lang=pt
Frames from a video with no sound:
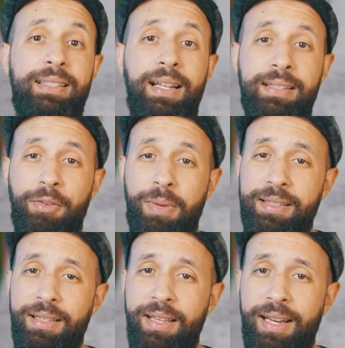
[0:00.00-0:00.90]
A seleção
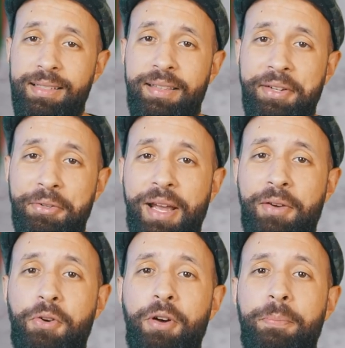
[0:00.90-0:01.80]
brasileira estreou
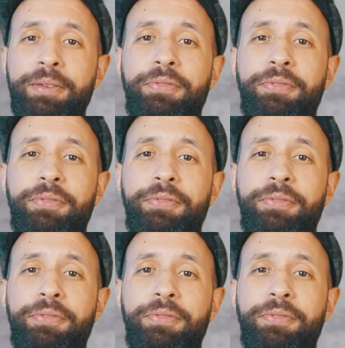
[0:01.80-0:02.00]
na Copa